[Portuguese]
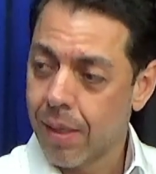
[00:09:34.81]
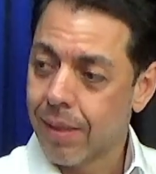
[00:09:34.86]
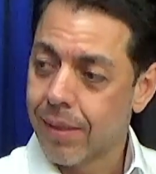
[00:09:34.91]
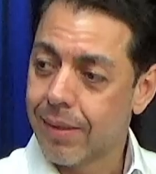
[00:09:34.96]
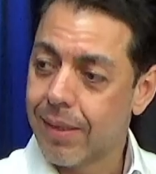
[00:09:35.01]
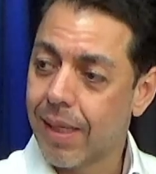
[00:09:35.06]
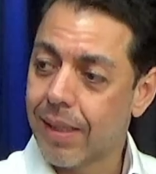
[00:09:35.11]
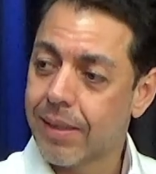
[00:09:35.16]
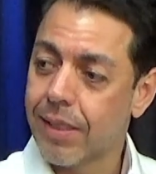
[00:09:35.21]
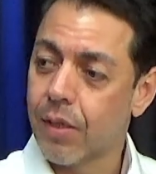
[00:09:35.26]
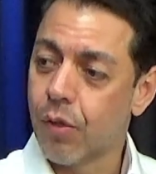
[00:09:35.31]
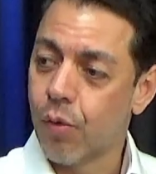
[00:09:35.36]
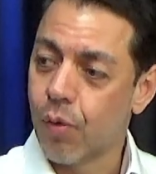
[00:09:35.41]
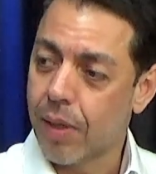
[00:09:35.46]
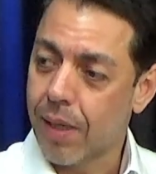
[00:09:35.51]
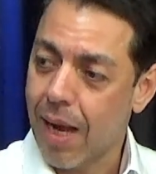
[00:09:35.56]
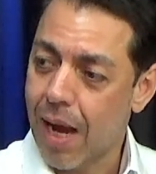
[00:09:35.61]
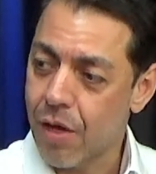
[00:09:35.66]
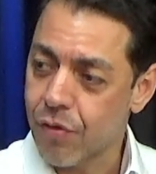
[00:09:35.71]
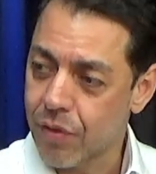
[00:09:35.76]
da
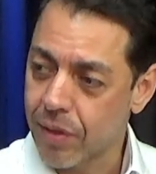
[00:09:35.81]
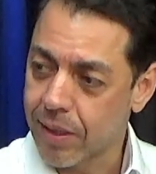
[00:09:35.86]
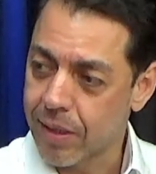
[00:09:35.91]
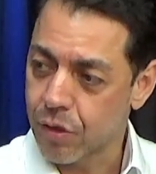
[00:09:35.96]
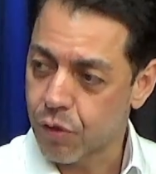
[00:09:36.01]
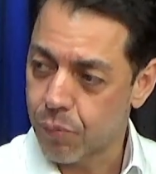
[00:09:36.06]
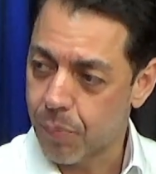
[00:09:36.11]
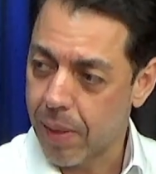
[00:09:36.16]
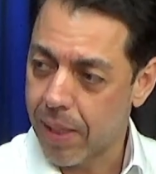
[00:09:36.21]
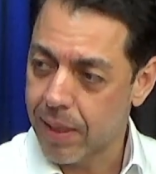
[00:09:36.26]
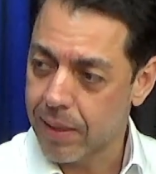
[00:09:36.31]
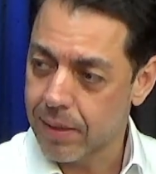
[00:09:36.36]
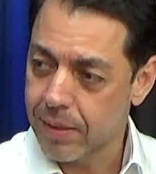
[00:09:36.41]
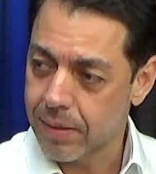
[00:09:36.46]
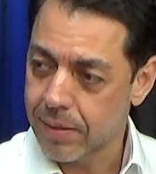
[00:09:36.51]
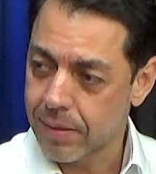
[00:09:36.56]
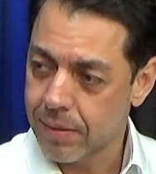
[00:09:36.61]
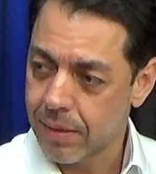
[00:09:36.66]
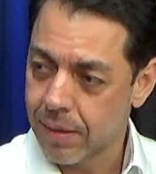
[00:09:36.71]
derrocagem das pedras.